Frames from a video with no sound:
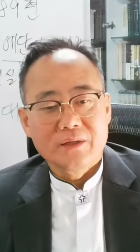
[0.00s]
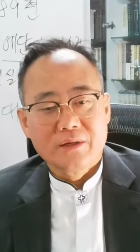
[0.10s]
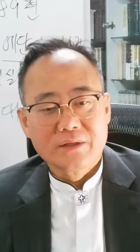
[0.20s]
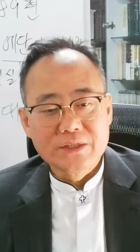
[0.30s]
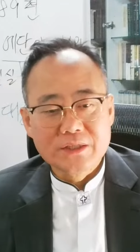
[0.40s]

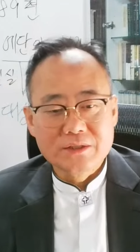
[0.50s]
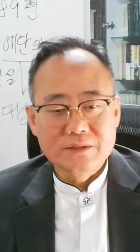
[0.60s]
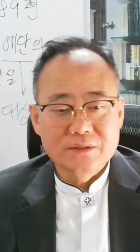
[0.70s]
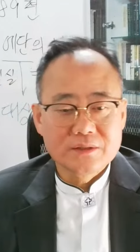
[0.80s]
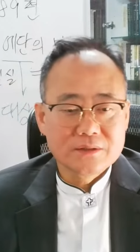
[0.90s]

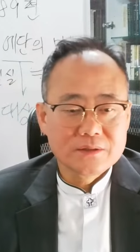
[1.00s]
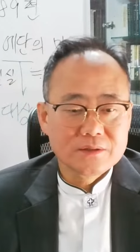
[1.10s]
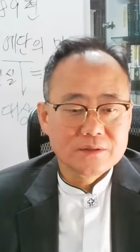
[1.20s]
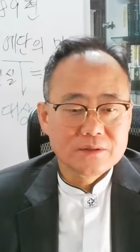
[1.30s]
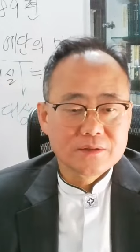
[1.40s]
어제는
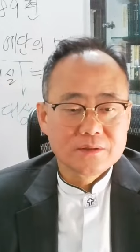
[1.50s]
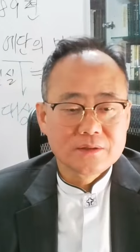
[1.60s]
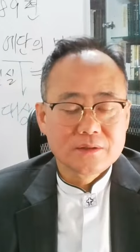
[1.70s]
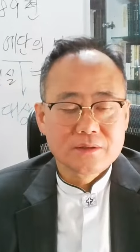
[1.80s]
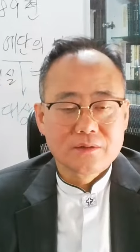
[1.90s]

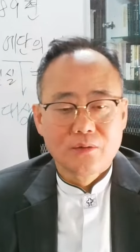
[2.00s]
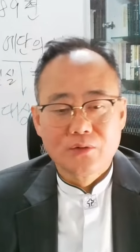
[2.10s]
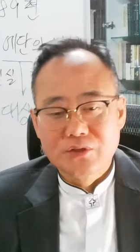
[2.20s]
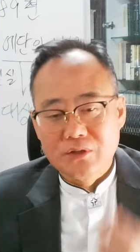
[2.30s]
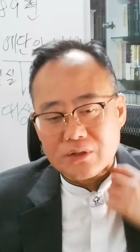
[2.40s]

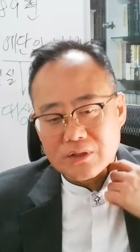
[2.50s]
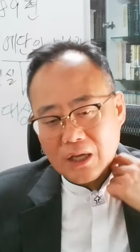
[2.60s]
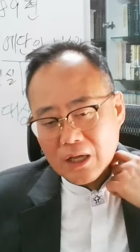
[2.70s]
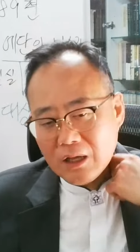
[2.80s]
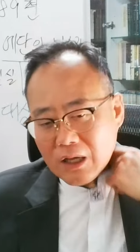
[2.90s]
오전
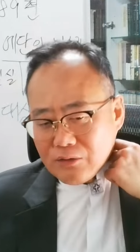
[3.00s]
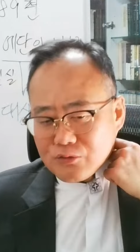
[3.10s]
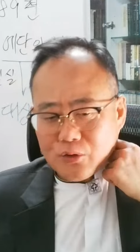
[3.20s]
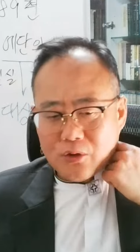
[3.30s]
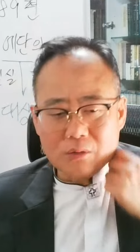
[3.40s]
하루
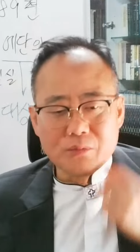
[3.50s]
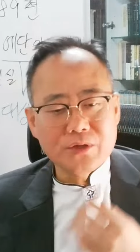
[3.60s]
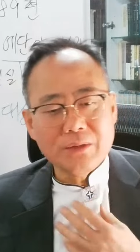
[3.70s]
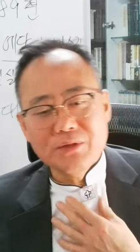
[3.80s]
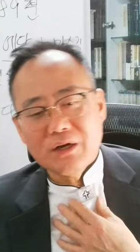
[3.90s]
종일
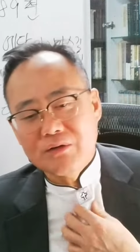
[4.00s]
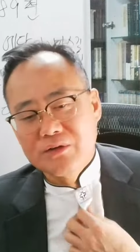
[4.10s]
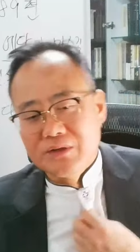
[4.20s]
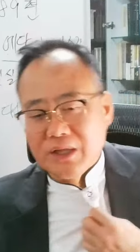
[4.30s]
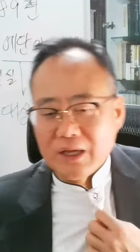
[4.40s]
목사님들하고
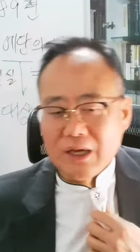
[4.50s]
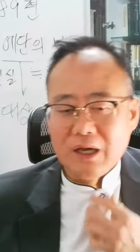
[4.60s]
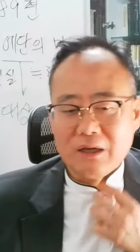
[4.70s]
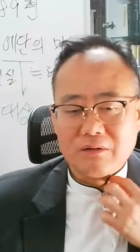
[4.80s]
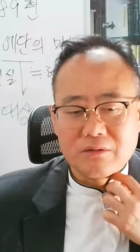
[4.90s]
있었대요.
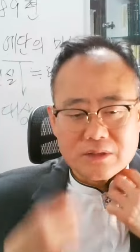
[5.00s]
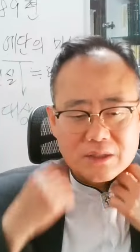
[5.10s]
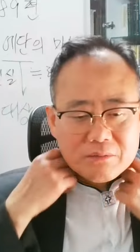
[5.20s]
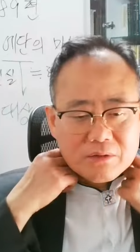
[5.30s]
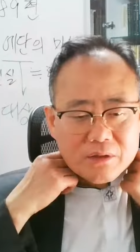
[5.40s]

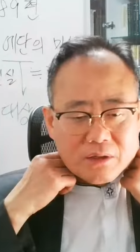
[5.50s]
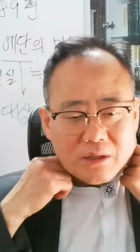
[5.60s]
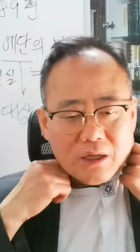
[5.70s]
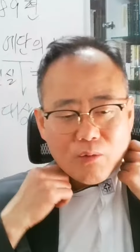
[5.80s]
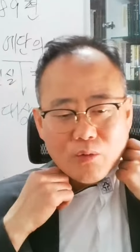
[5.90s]
아유,
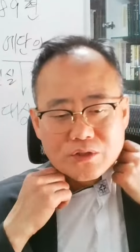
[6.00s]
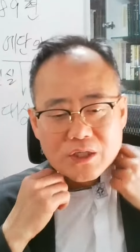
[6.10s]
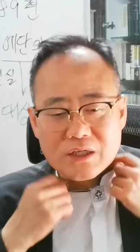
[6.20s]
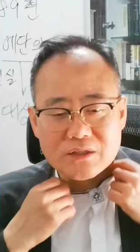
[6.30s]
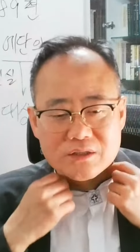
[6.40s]

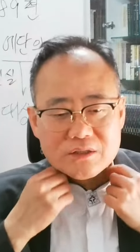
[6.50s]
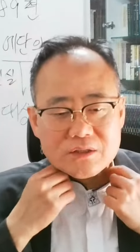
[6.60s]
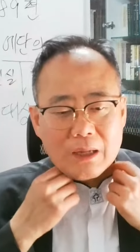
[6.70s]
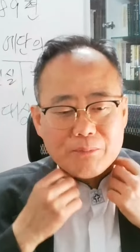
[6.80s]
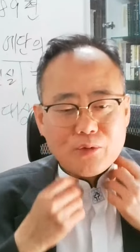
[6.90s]
오전에는
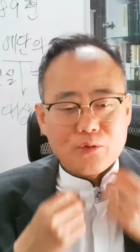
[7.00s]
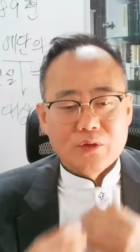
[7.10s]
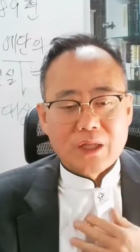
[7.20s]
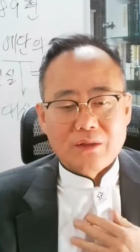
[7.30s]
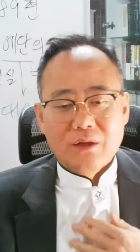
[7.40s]

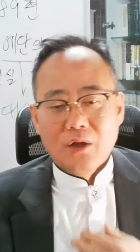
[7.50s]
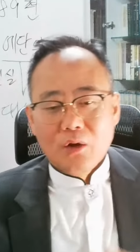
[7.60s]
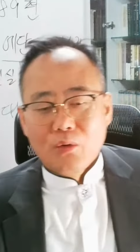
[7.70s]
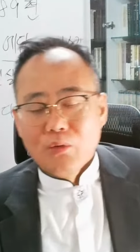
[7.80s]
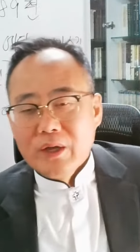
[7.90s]
합동교당,
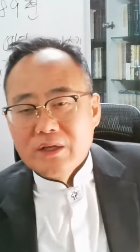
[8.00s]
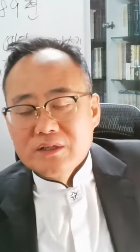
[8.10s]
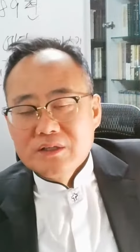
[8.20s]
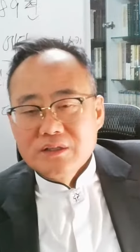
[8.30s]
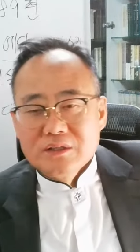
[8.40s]

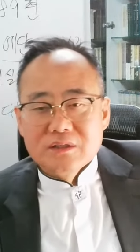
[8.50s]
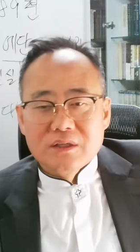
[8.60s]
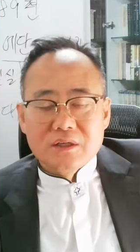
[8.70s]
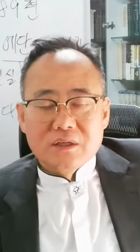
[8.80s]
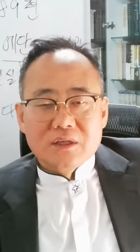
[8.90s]
오후에는
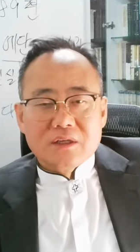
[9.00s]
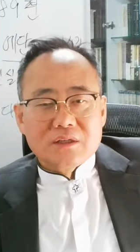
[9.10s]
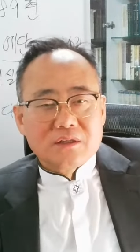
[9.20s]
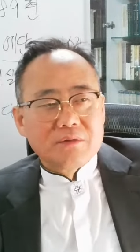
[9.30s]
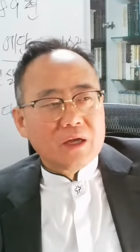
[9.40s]

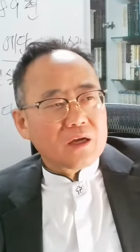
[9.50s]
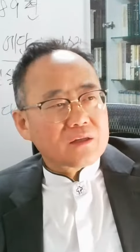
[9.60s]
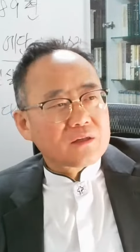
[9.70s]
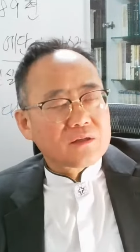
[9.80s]
그 뭐야